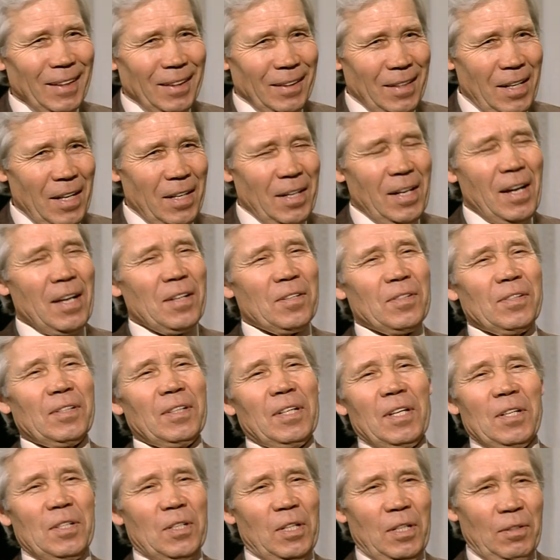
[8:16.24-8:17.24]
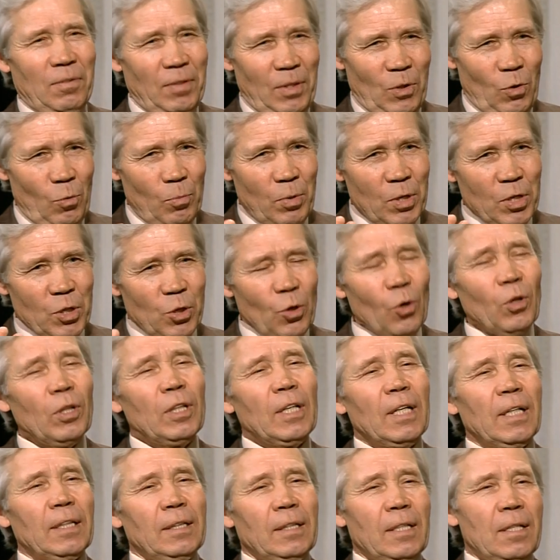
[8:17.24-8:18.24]
Как раз если вы
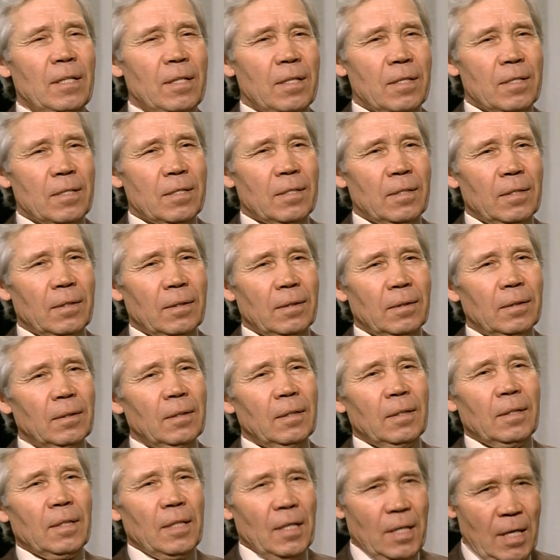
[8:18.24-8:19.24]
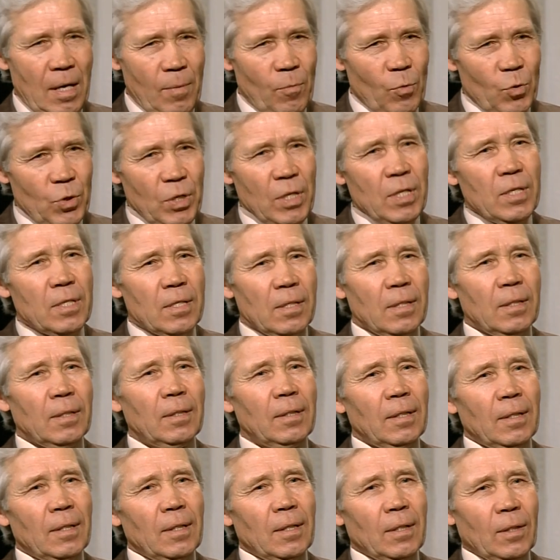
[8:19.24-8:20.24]
убежденный атеист и коммунист,
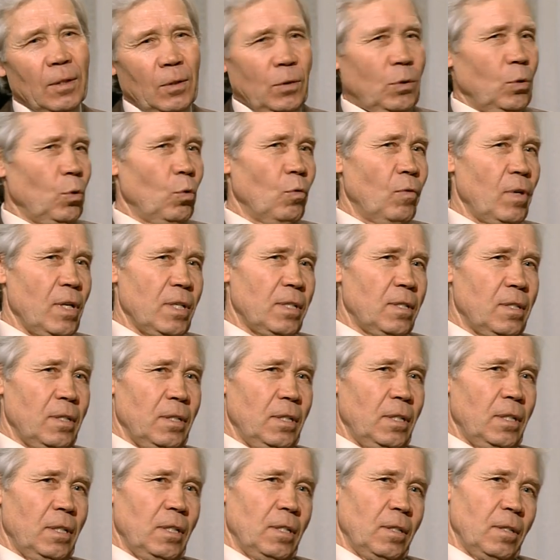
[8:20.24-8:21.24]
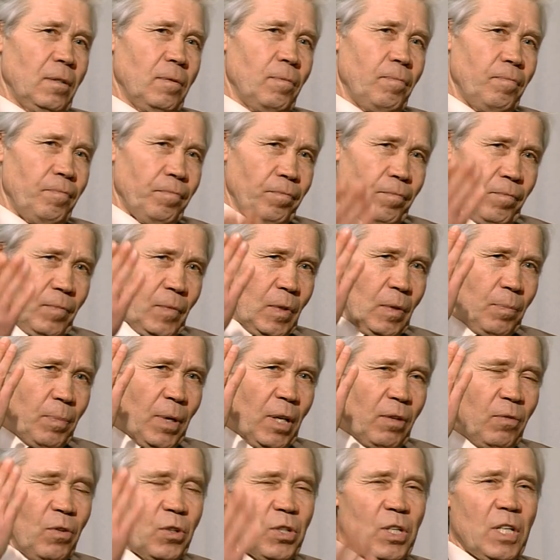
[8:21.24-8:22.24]
э, то у вас и
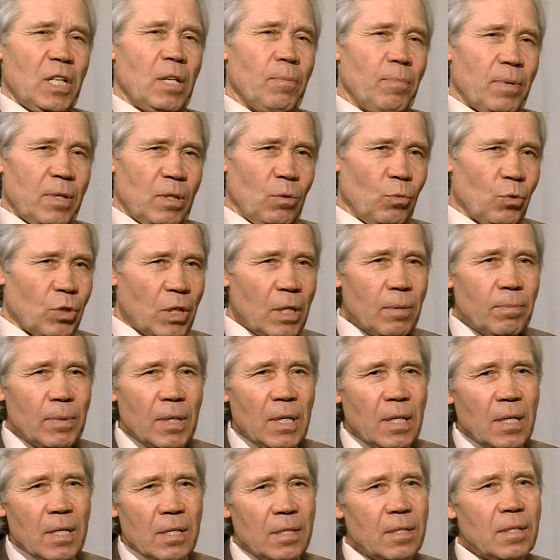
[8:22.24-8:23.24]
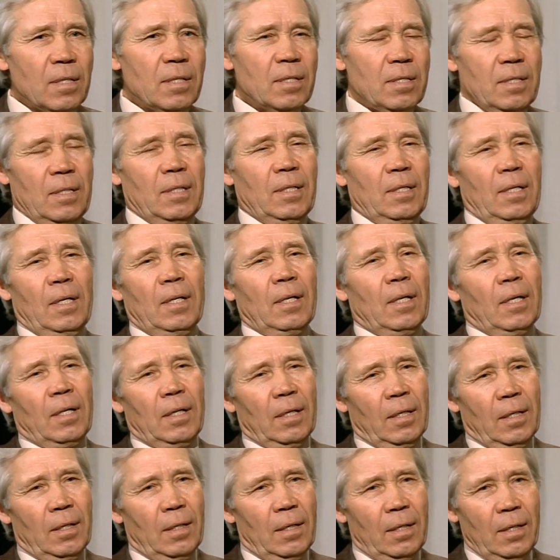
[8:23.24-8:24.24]
продвижение по служебной лестнице
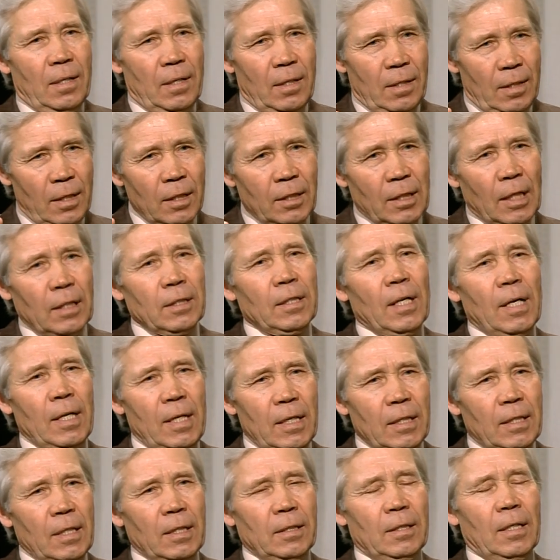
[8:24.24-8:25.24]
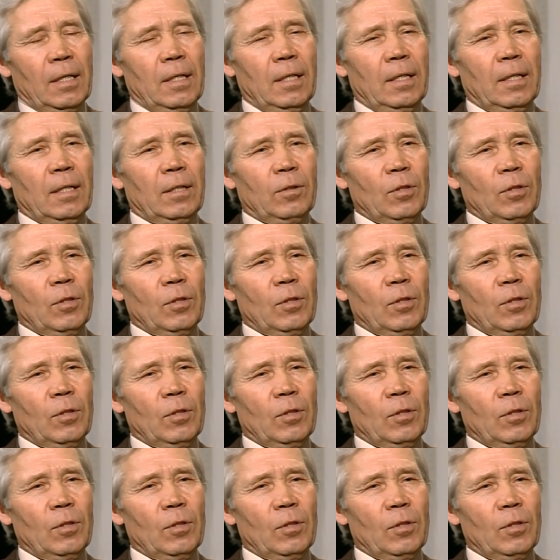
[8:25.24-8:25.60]
э, и, и так далее, и так далее.